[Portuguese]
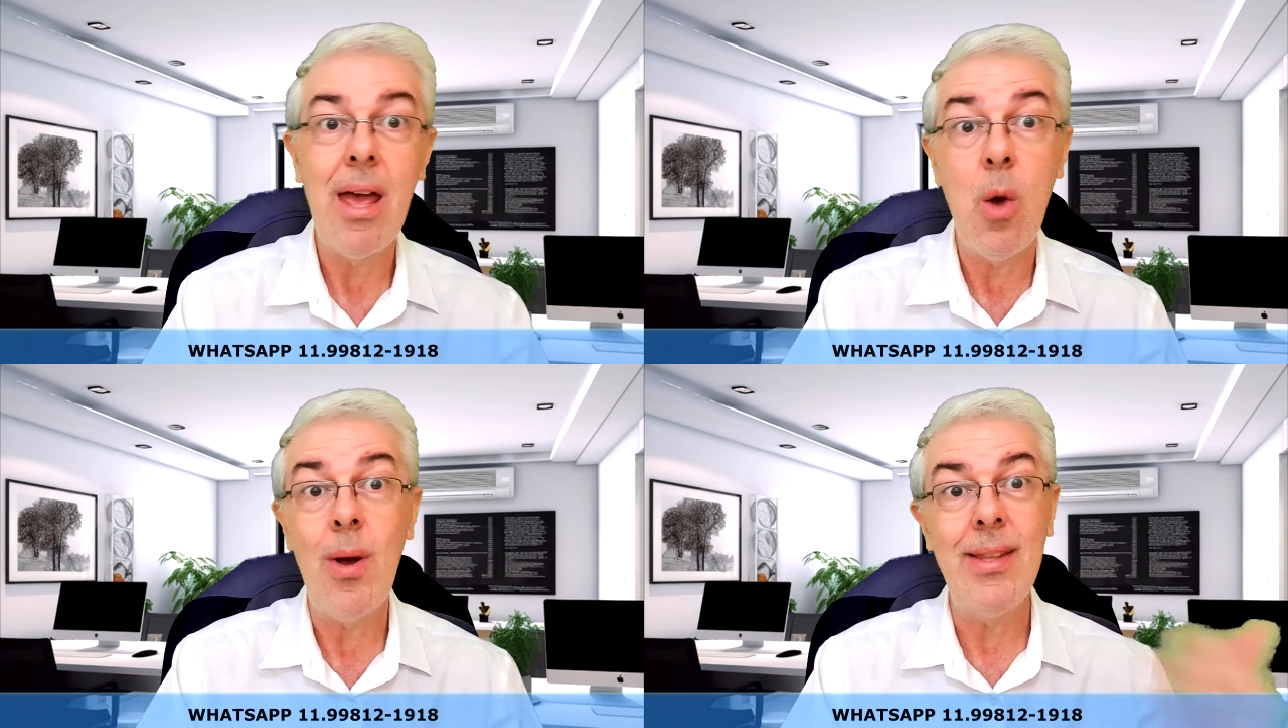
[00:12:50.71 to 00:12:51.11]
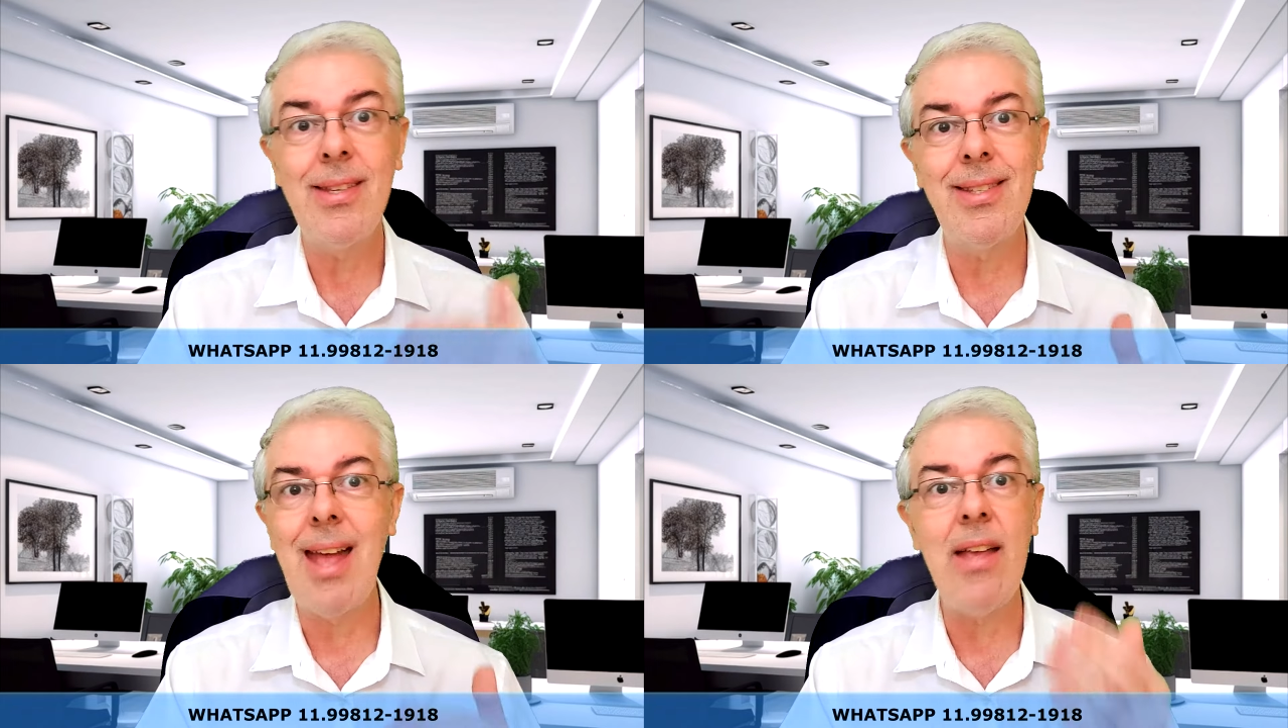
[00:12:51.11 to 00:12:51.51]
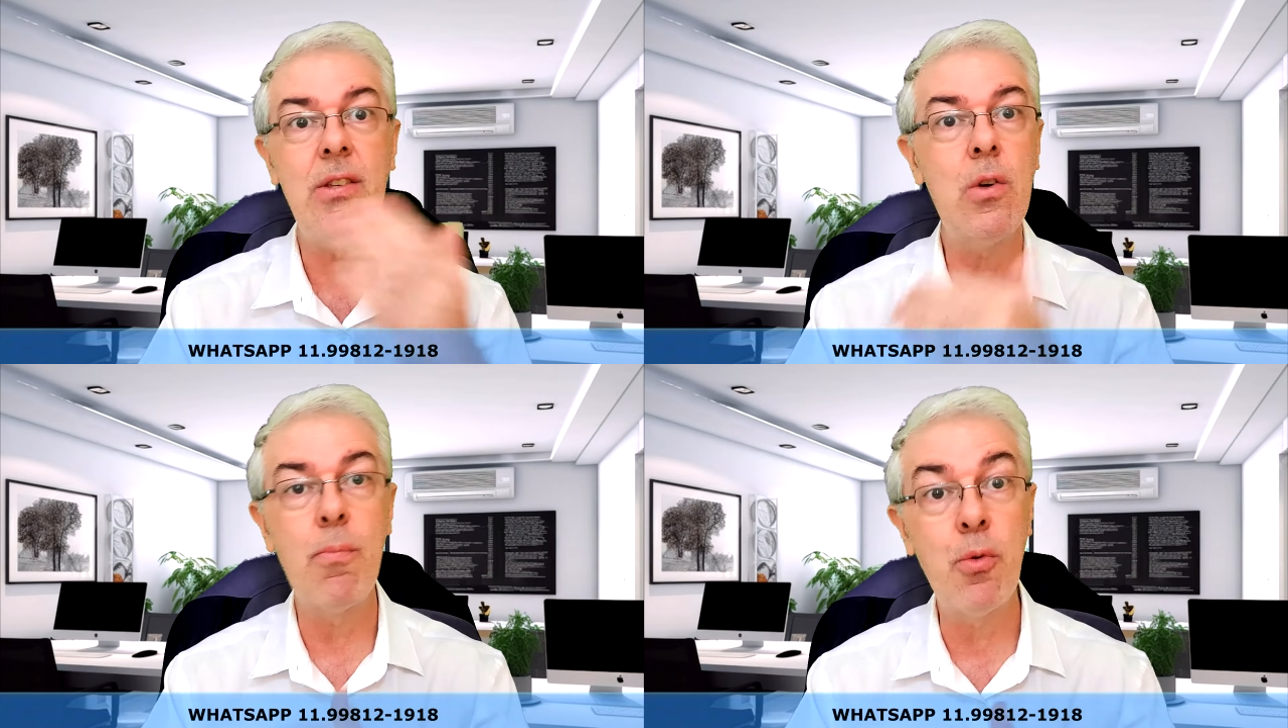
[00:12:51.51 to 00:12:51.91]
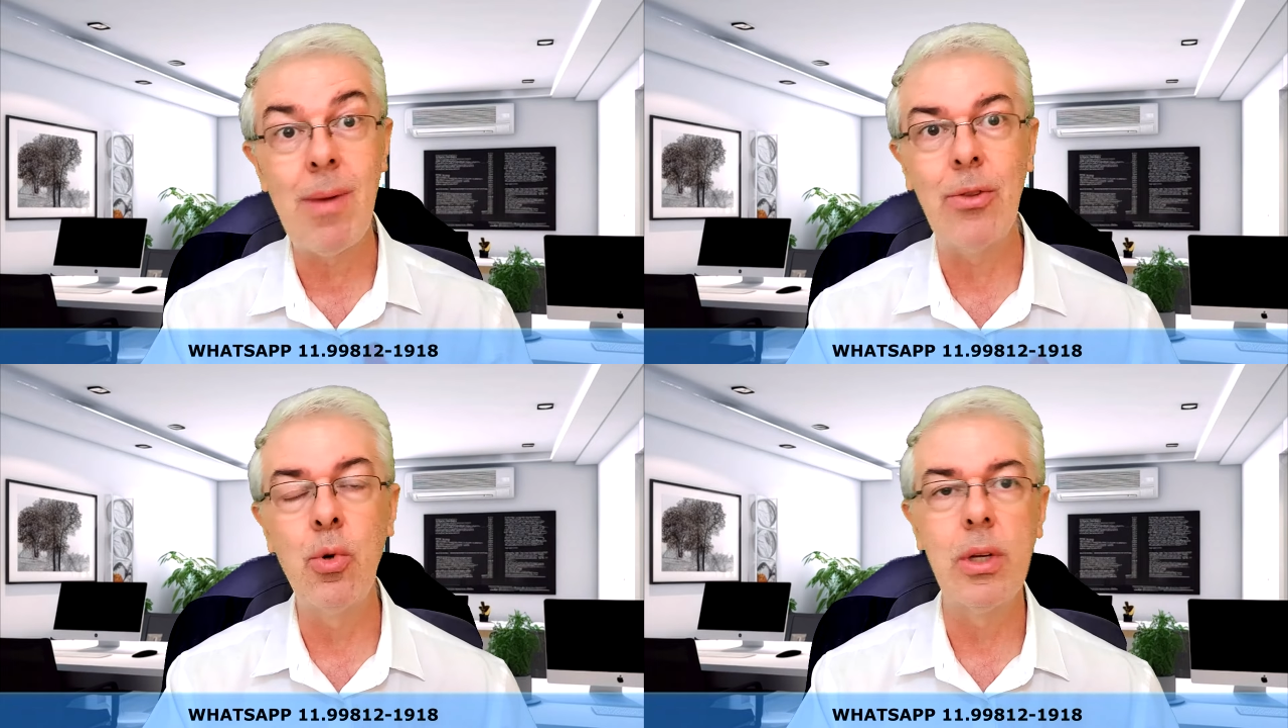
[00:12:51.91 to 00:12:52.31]
é um anestésico para
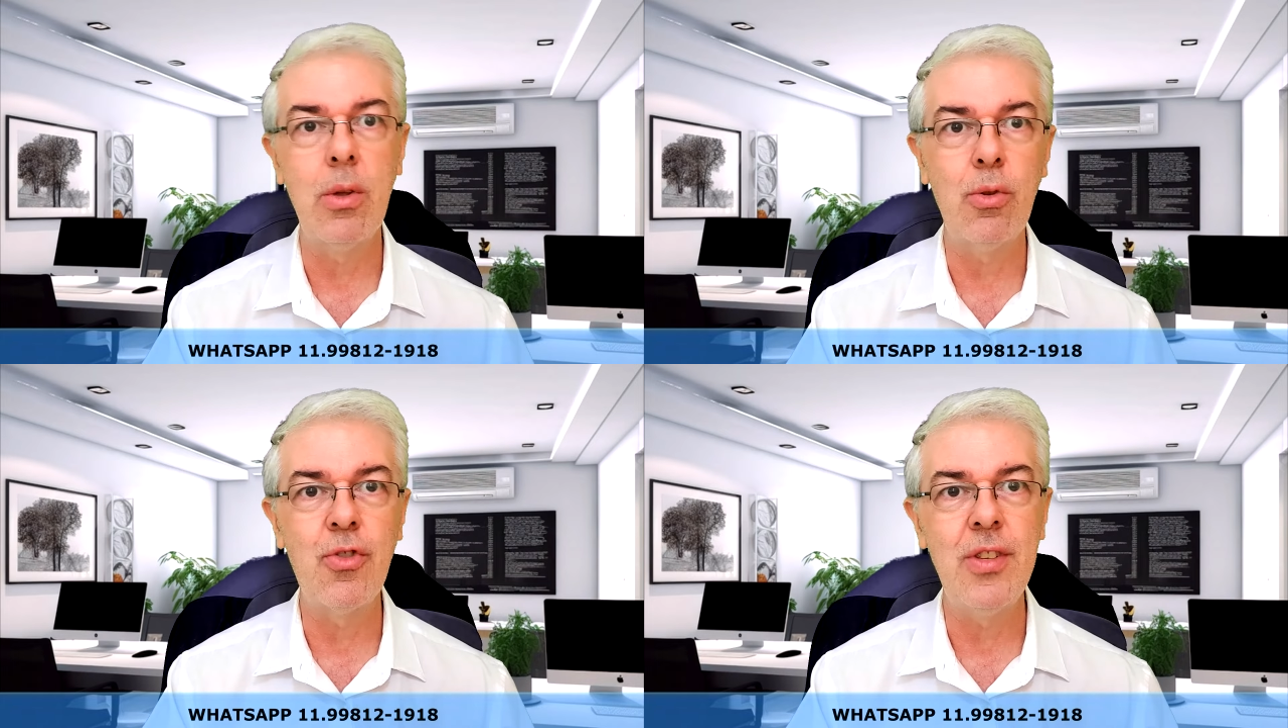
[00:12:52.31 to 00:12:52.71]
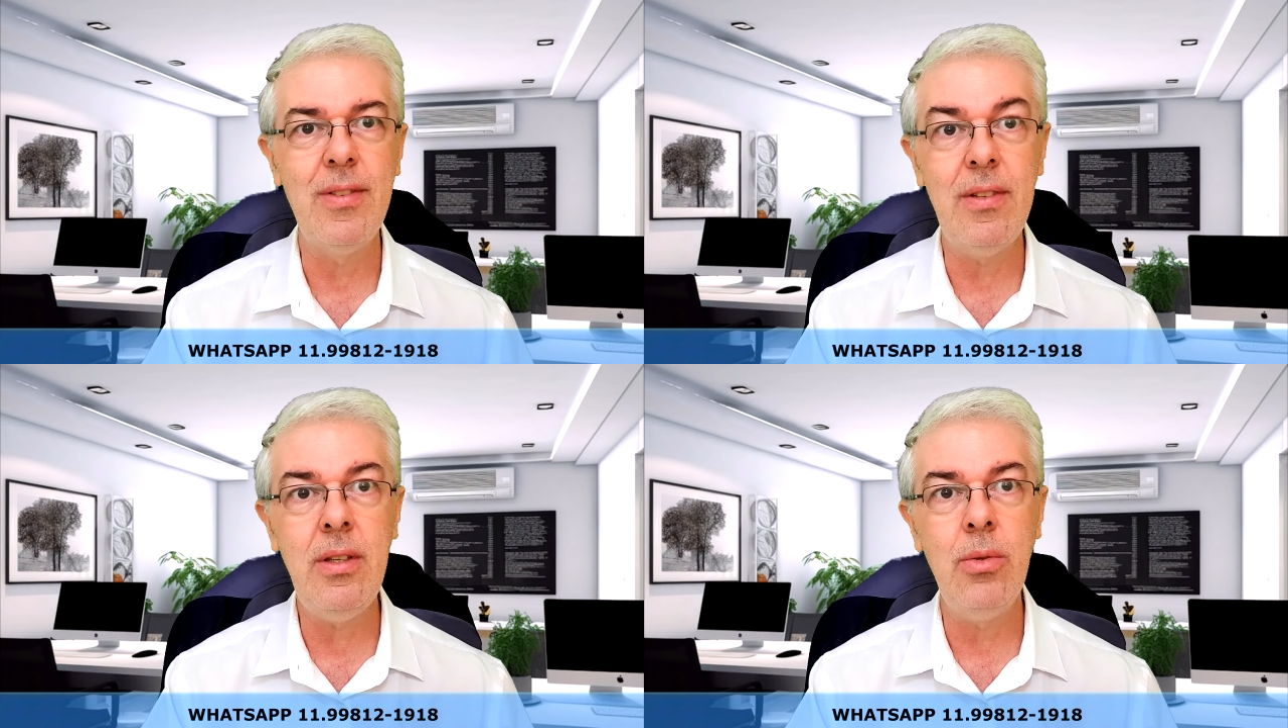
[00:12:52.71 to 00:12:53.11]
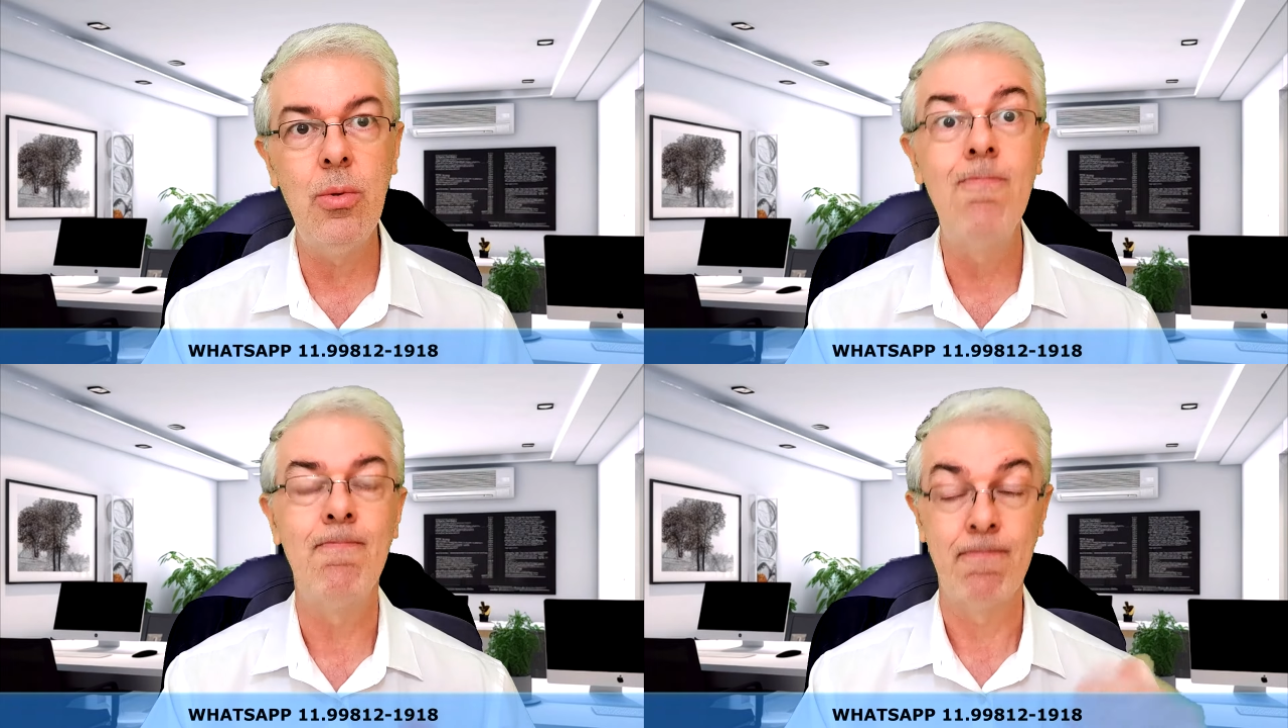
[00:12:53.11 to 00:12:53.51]
uma dor que eu estou sentindo?